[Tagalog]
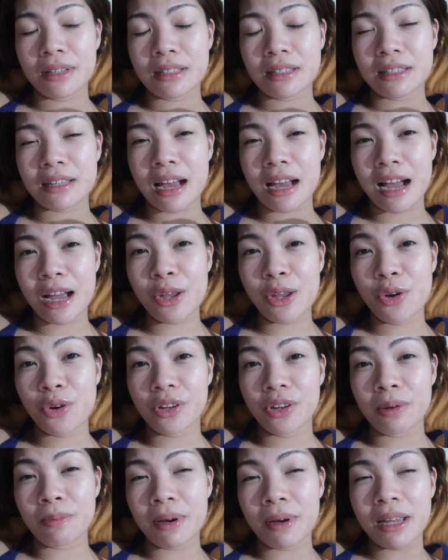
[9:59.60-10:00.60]
sa
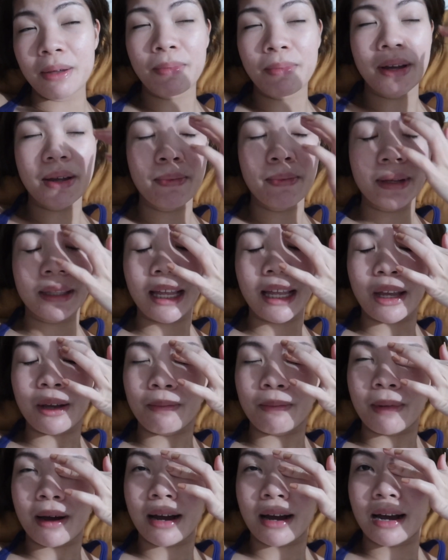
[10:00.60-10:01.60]
ngayon, iba, iba, iba
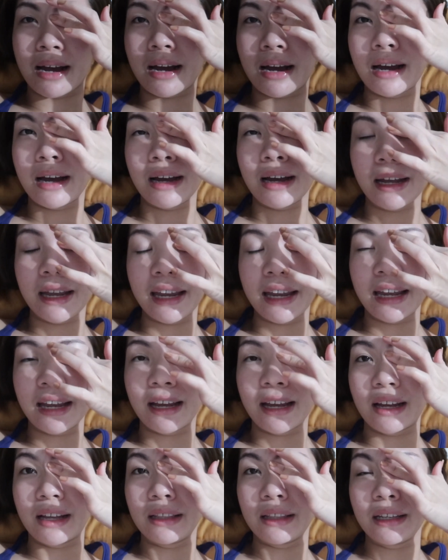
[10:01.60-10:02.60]
tayong mga
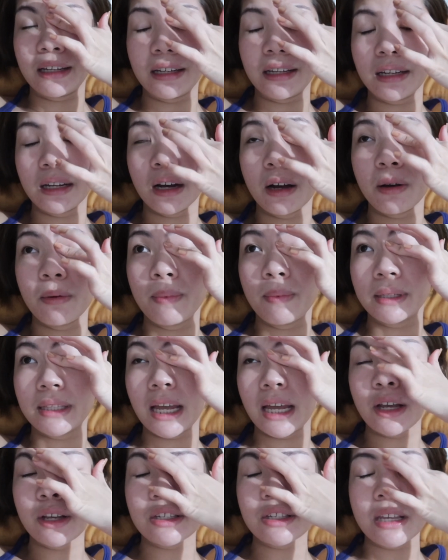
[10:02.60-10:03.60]
nag iba
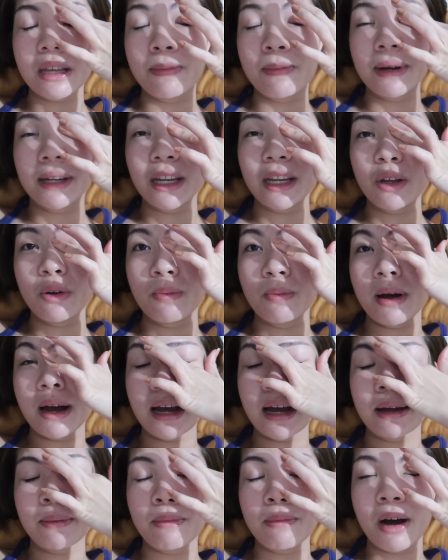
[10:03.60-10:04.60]
tayo, iba na yung
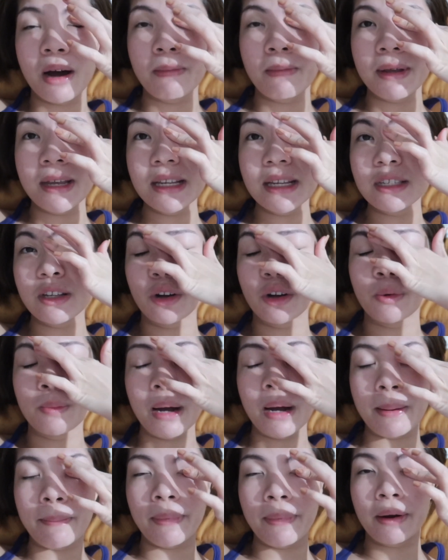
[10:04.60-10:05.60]
mga mommies or
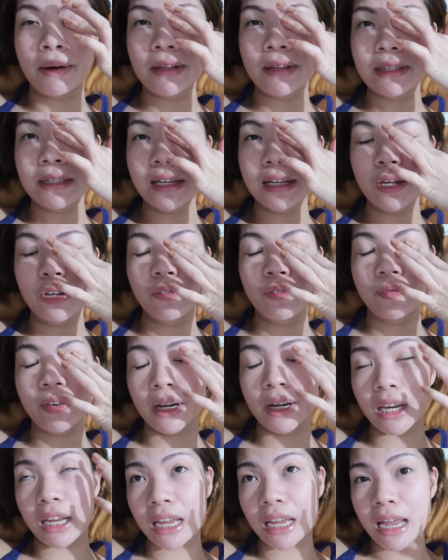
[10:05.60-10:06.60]
mga parents ngayon,
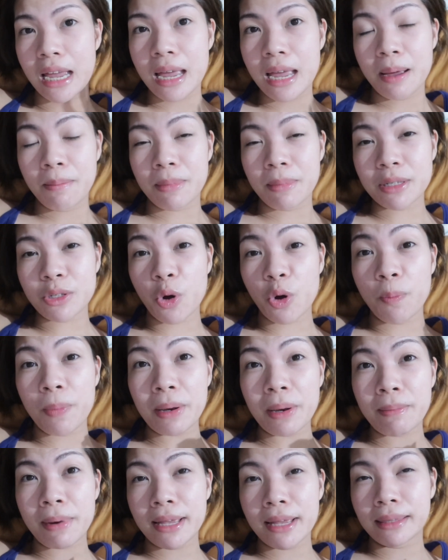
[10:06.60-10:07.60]
very mas
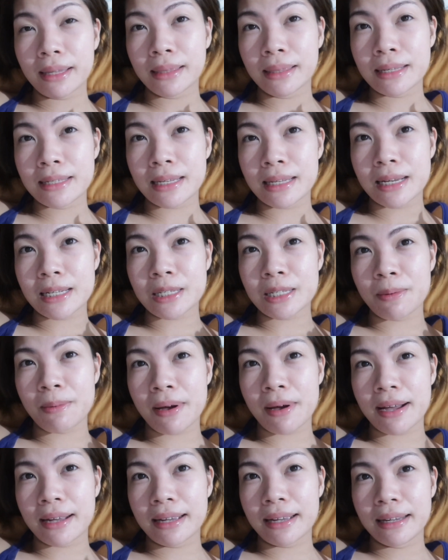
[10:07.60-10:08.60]
open-minded na sila sa
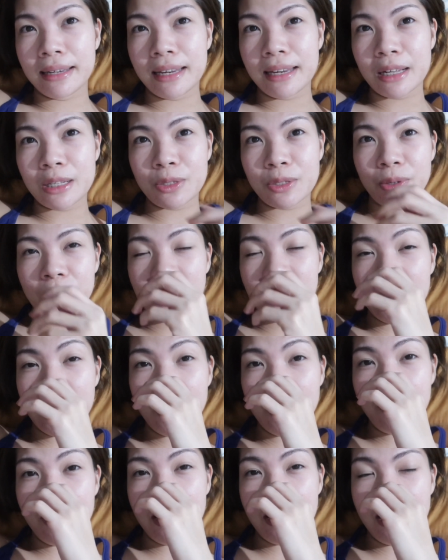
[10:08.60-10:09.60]
mga ganyan. So,
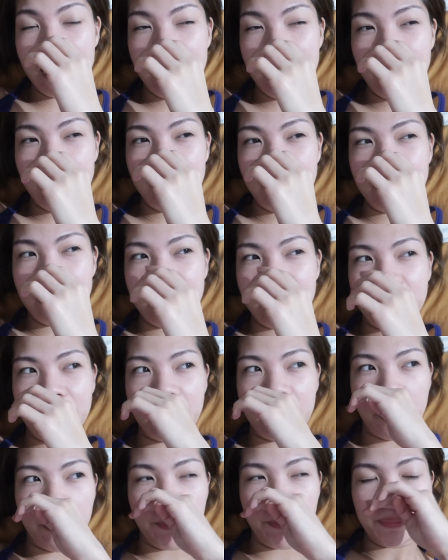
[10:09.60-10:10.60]
naniniwala ako
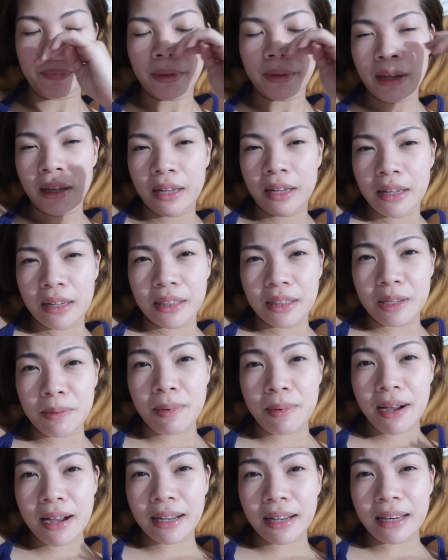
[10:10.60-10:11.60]
na 'di
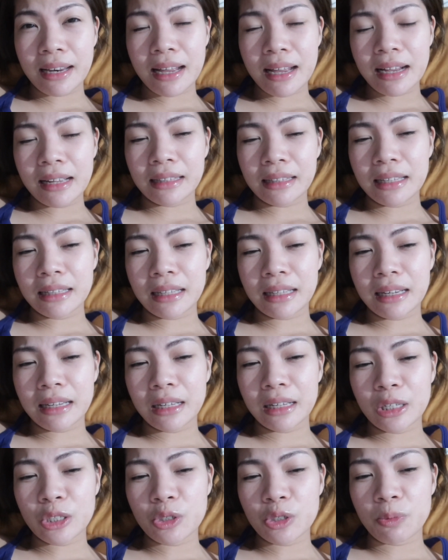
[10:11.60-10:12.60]
ba? Kailangan din
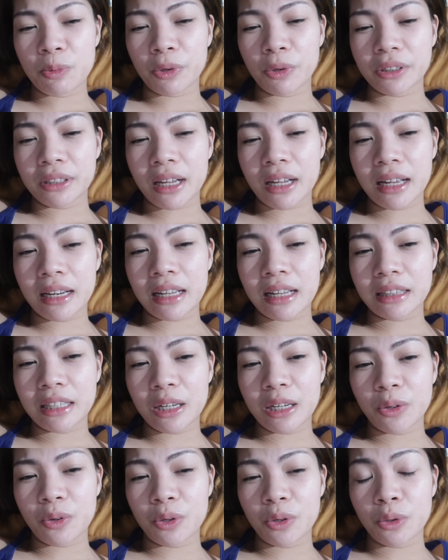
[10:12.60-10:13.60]
talaga suportahan
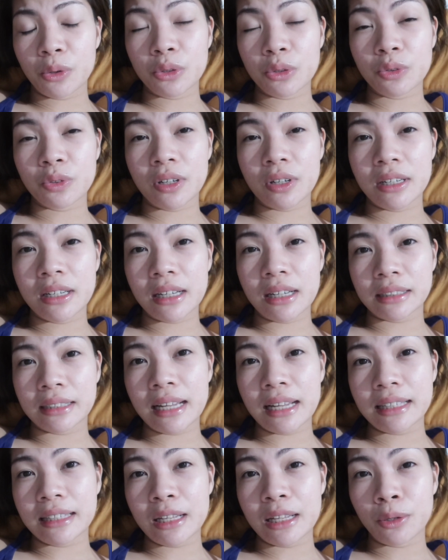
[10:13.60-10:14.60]
natin kung ano gusto ng anak
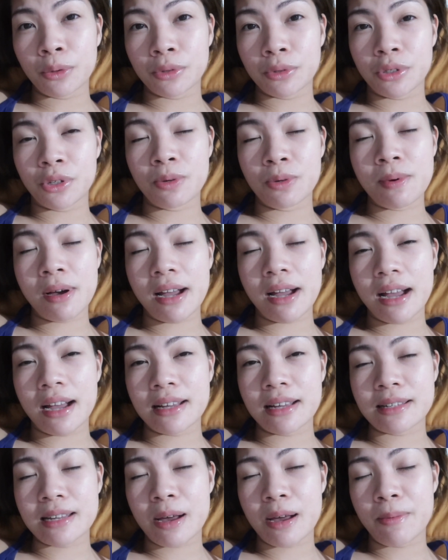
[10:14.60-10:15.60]
natin, kung sino
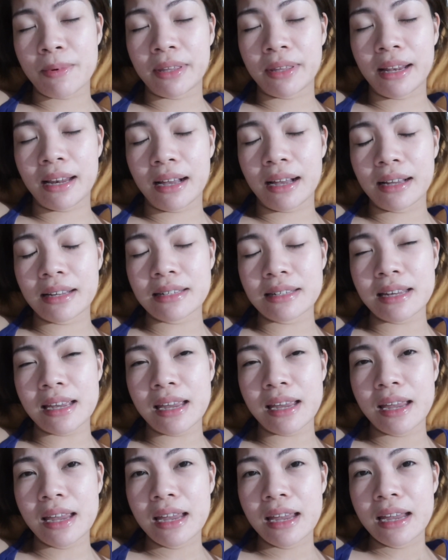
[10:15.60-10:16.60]
makakasama nila
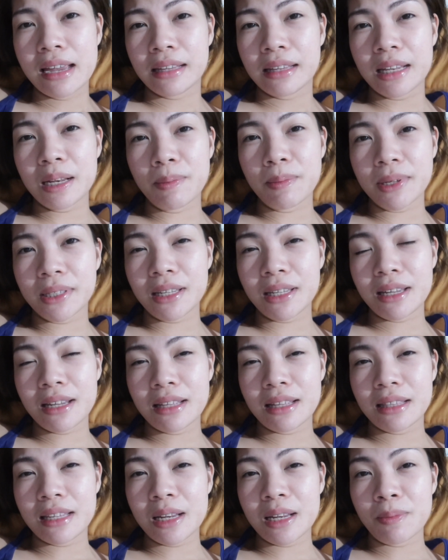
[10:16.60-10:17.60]
kasi hindi naman din
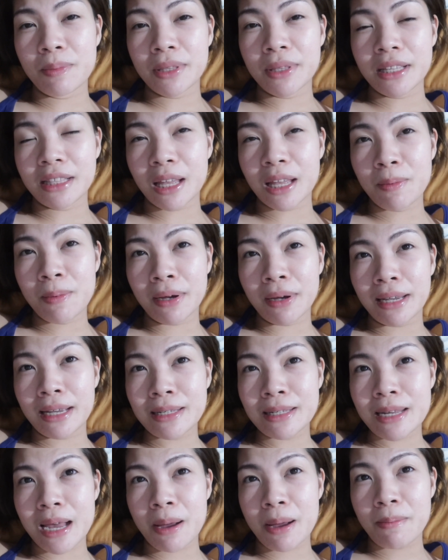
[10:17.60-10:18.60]
yan, hindi naman din tayo
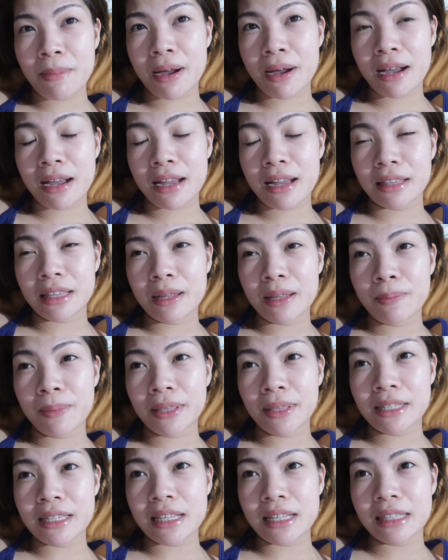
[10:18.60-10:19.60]
makikisama, hindi
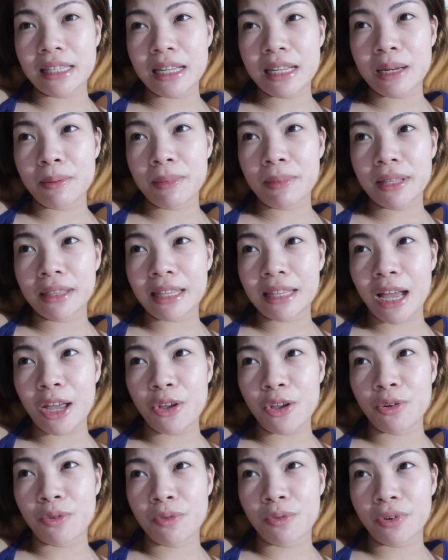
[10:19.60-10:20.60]
naman hindi naman
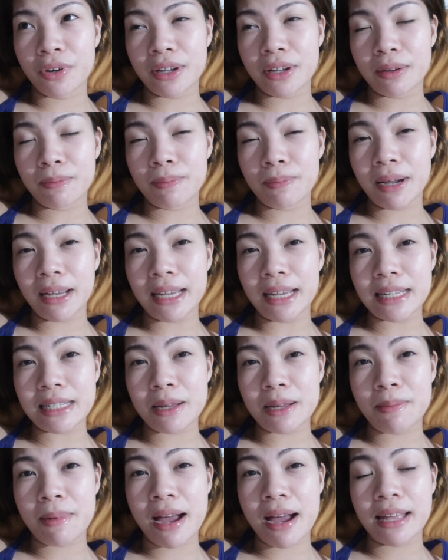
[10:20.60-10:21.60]
tayong
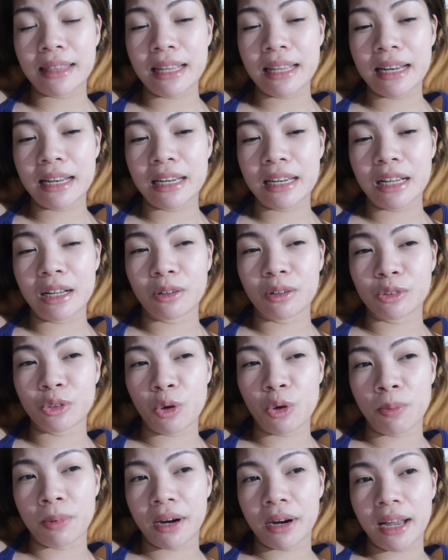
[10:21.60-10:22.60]
pakikisamahan nila ng
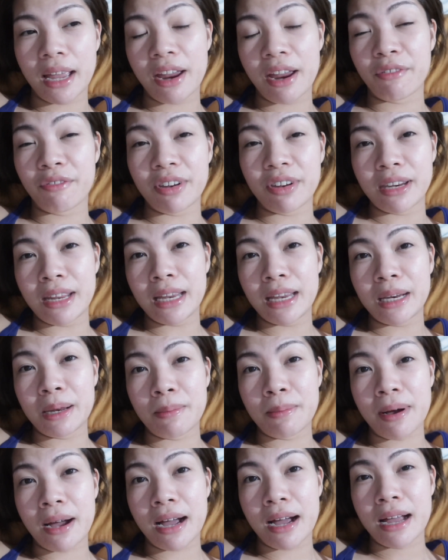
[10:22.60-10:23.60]
sobrang everyday, ba
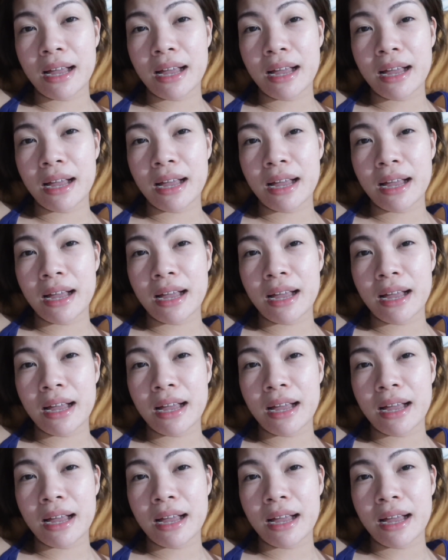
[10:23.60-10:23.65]
diba?